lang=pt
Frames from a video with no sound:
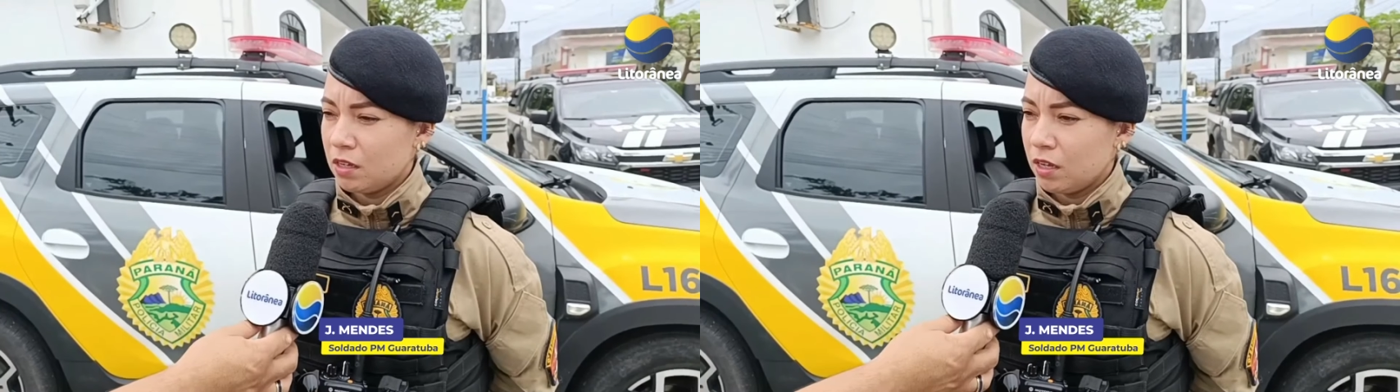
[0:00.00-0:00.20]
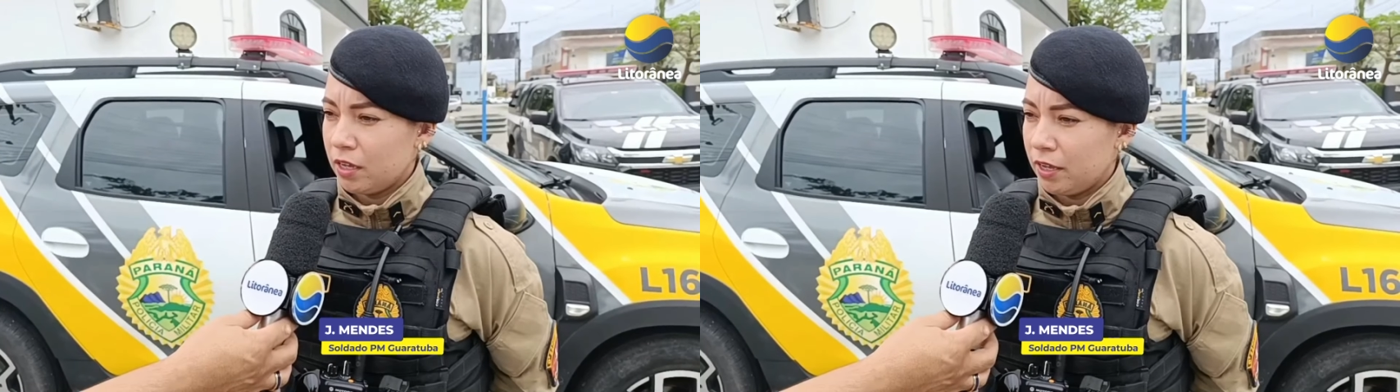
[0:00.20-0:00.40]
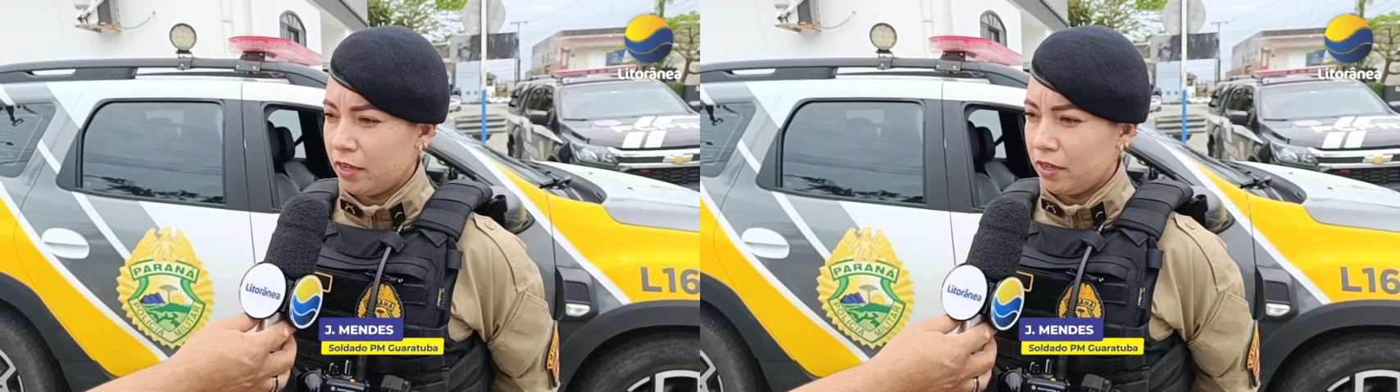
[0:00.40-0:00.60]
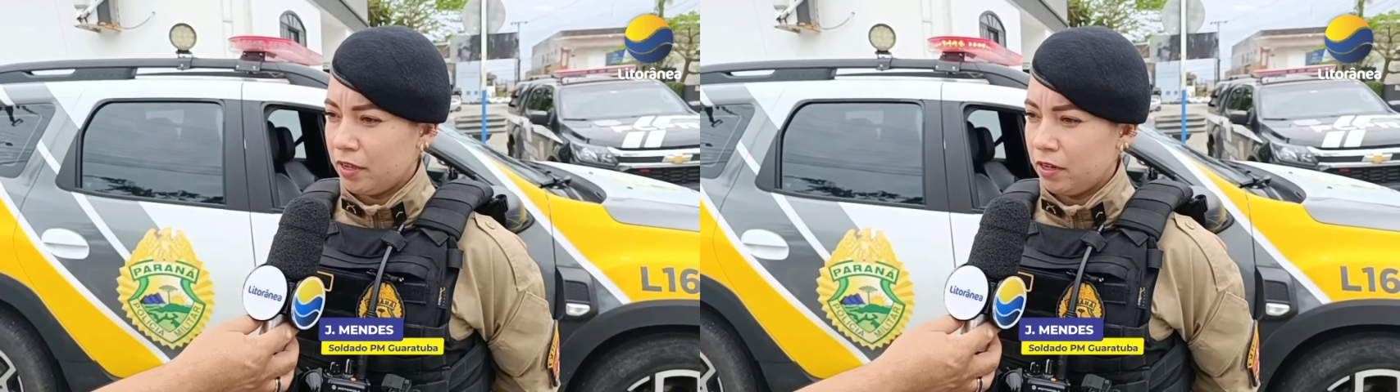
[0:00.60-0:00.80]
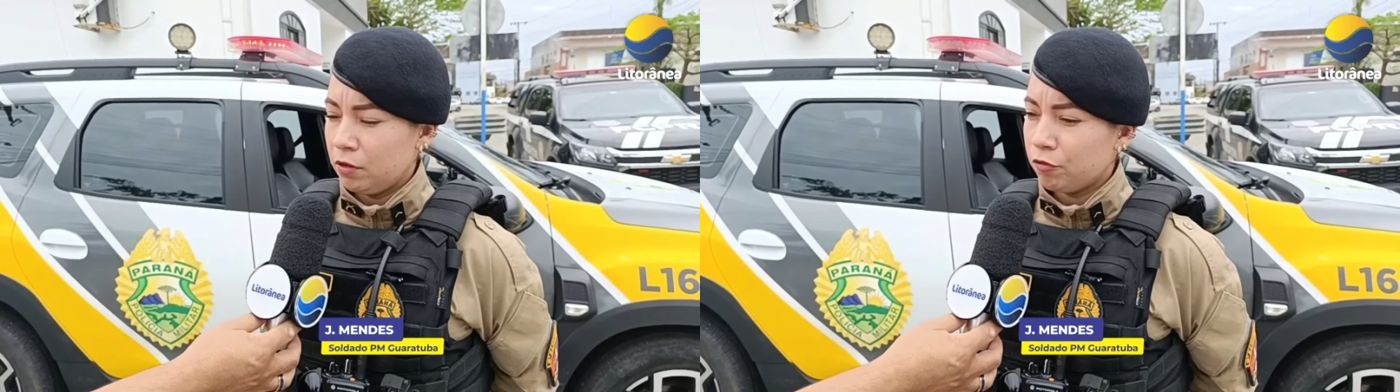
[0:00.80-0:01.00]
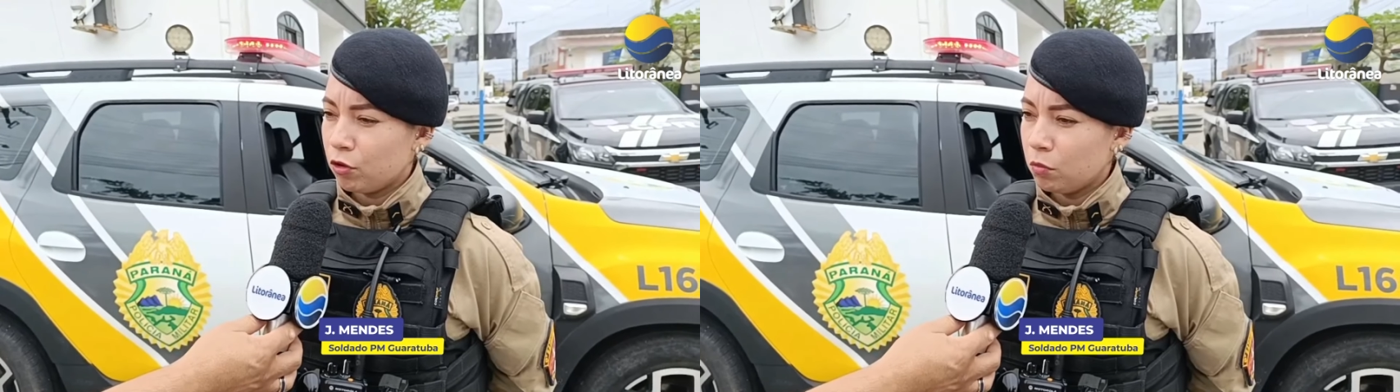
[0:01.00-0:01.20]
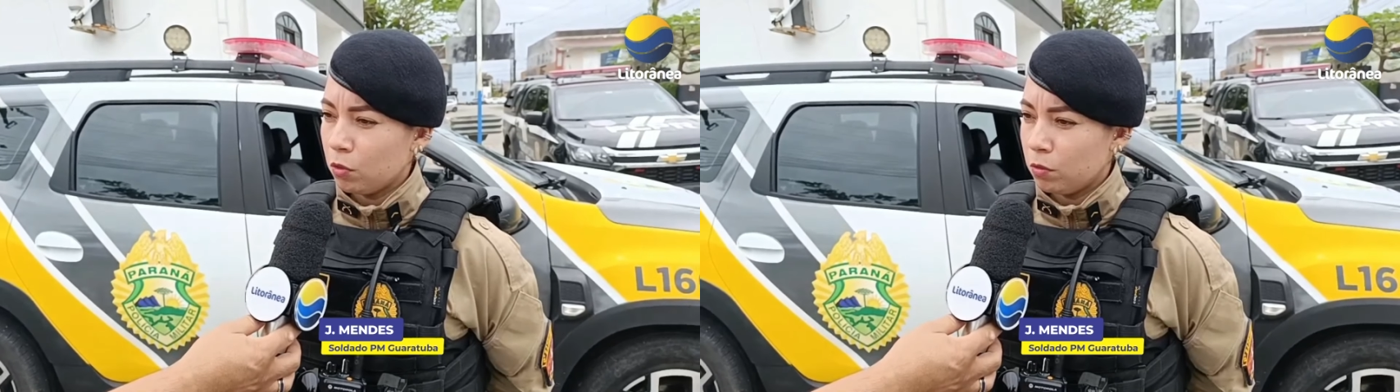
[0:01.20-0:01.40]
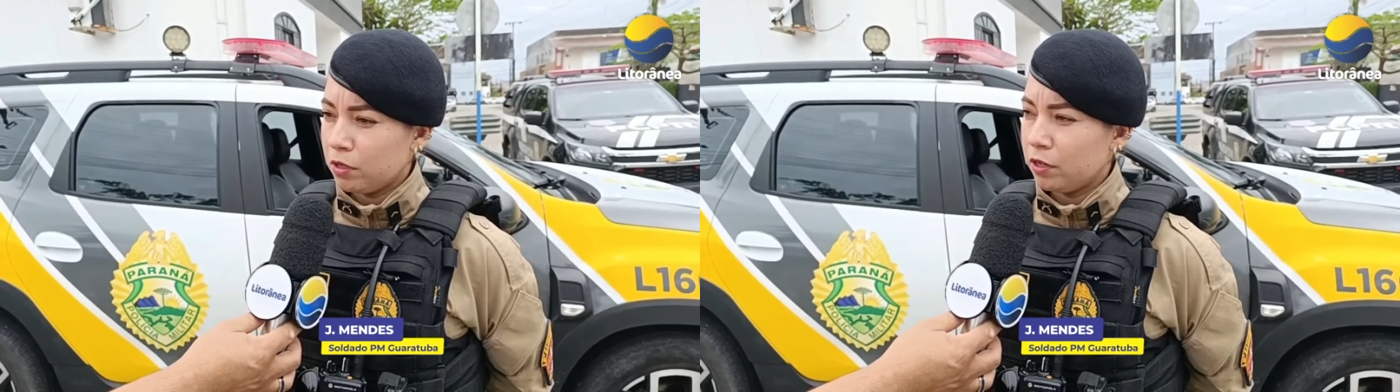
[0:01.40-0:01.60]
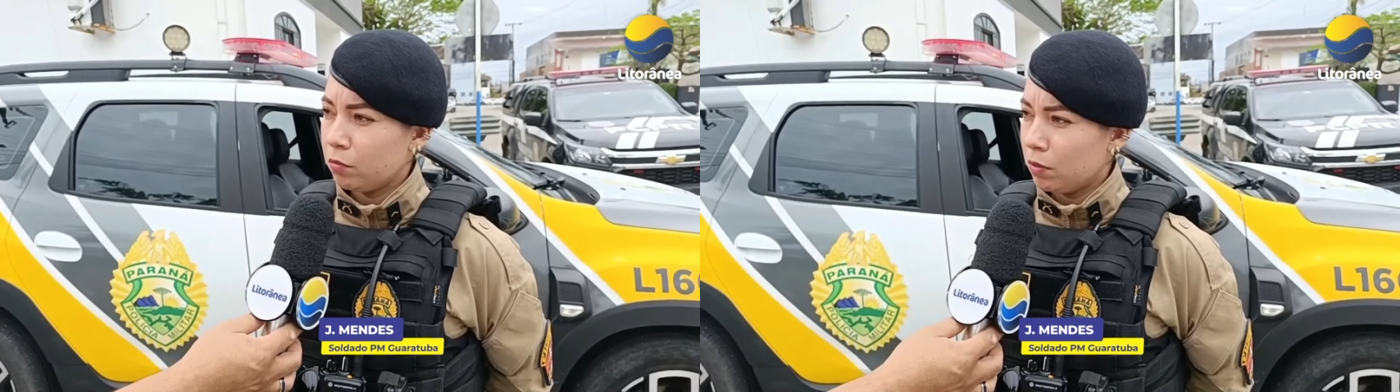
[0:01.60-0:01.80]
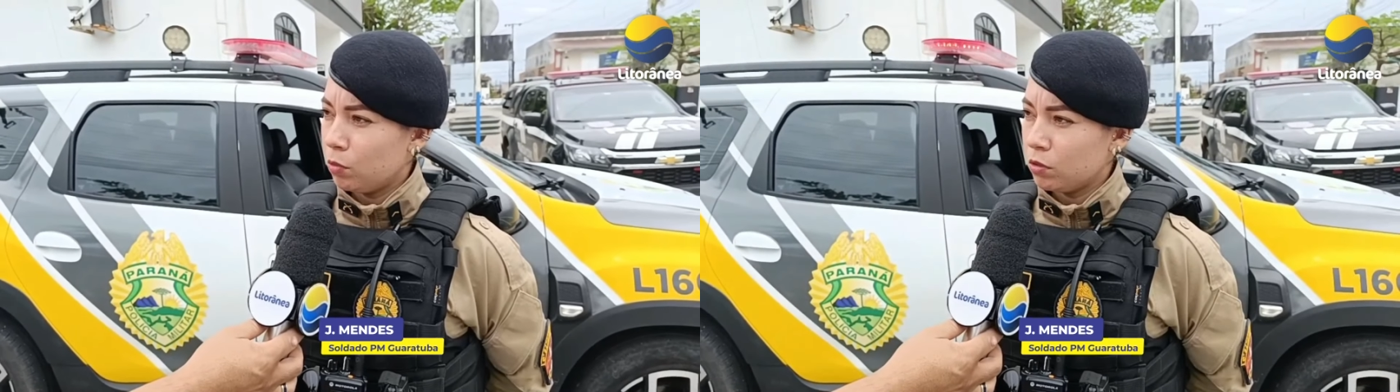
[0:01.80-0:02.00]
É, ele informou que
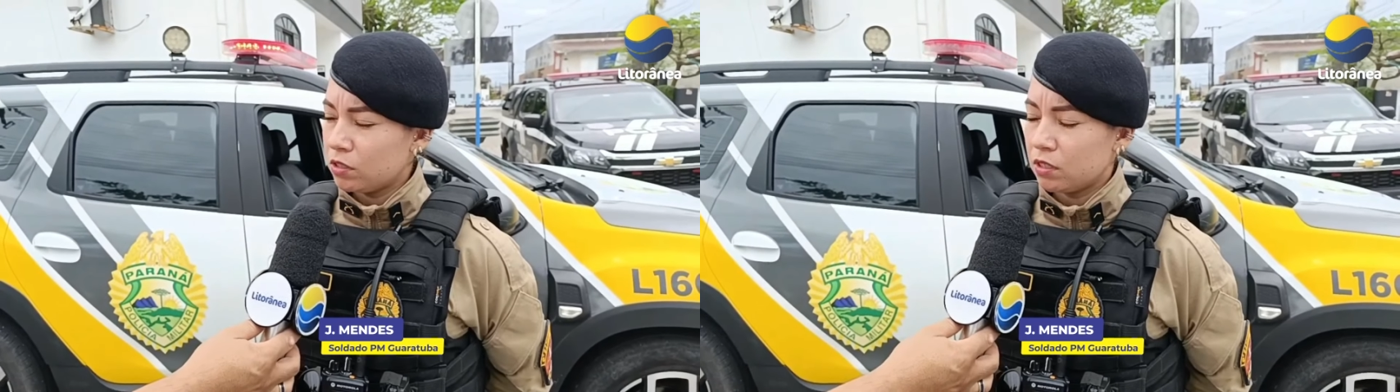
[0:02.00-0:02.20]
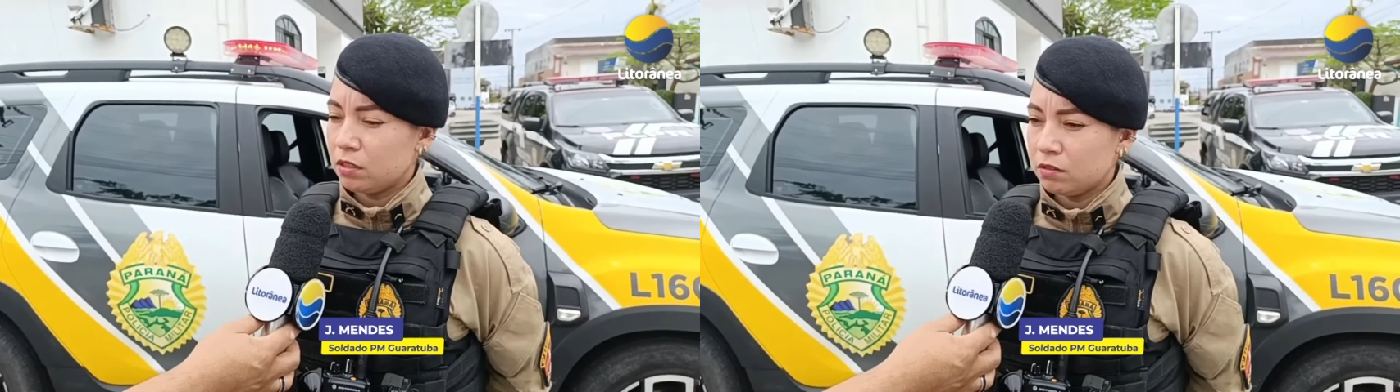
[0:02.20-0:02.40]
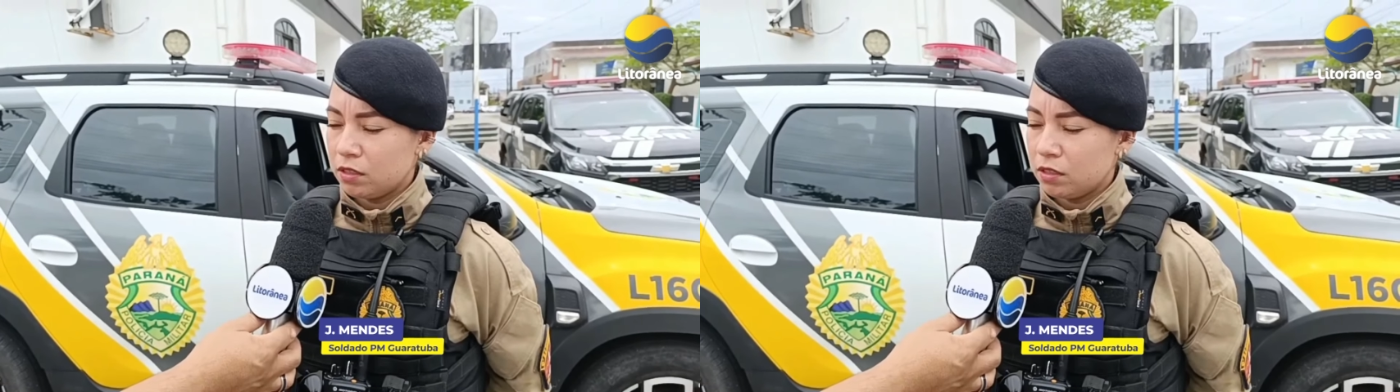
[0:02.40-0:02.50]
uma moça